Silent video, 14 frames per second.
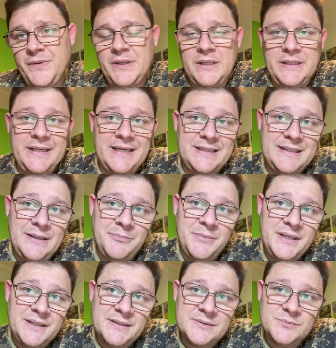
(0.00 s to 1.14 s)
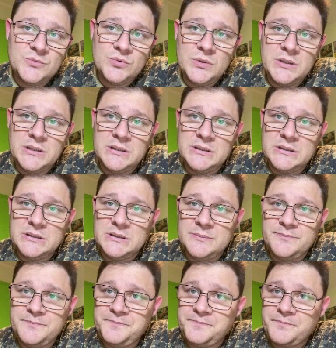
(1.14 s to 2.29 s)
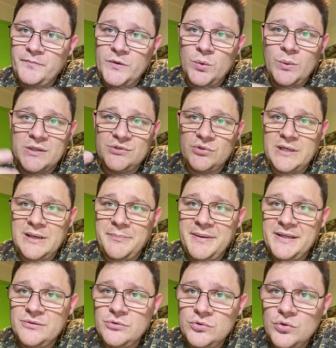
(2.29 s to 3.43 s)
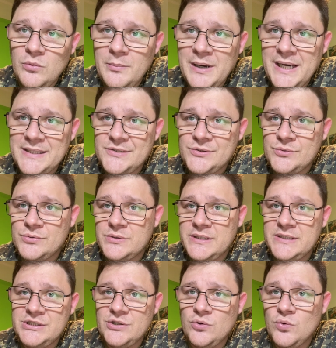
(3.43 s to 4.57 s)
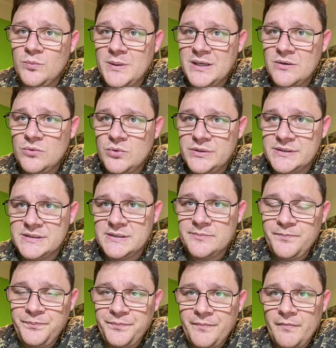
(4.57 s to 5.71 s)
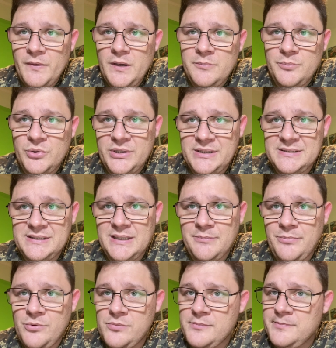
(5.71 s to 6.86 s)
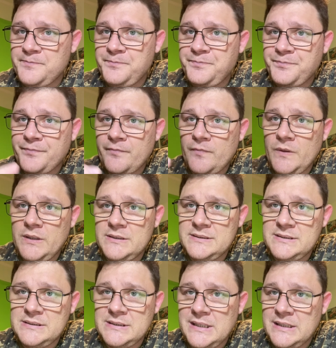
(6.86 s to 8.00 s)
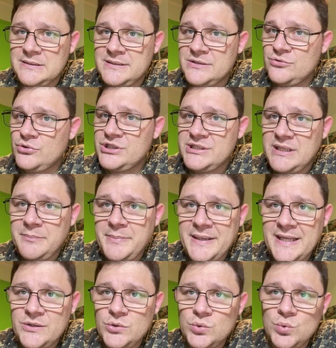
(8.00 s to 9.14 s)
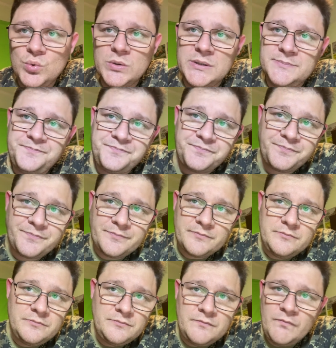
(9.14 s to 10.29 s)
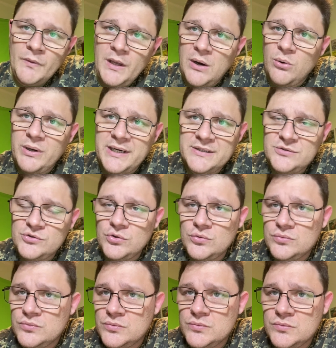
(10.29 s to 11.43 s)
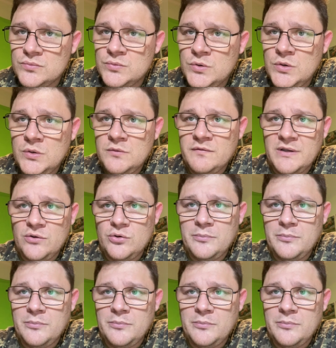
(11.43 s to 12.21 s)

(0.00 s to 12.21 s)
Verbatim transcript: E até mesmo uh, o acionamento automático né, de alguma coisa. Por exemplo, sensor de temperatura alcançou um valor